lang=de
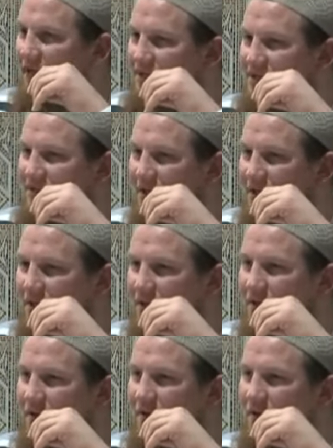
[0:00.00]
ganzen Sachen
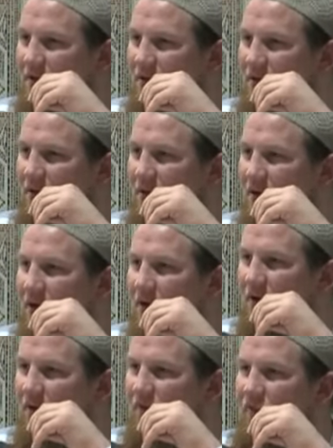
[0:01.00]
reden.
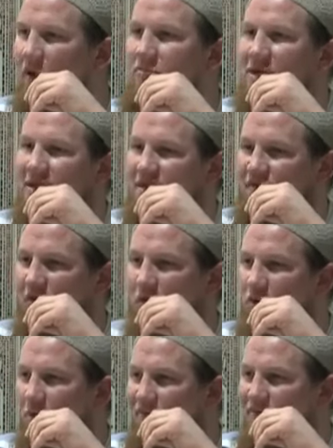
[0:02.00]
Warum trägt die Frau
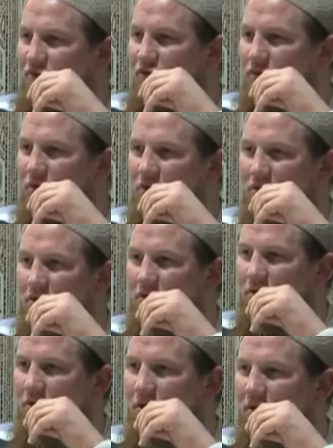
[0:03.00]
Kopftuch?
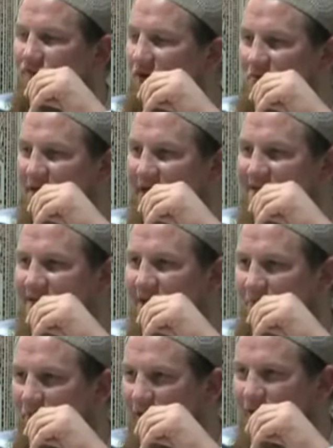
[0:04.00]
Warum trägt sie
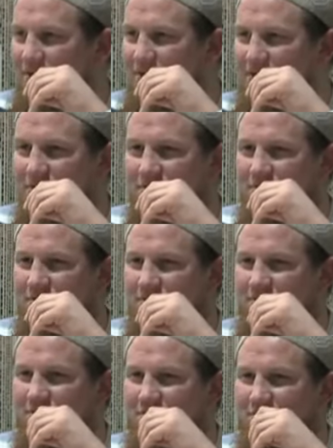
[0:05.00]
kein Bart?
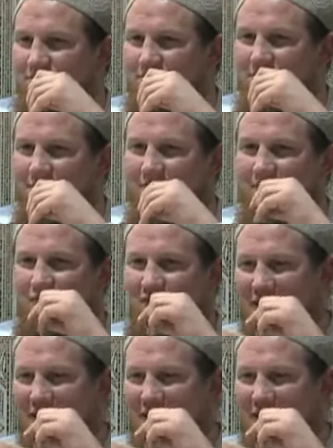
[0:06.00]
Wie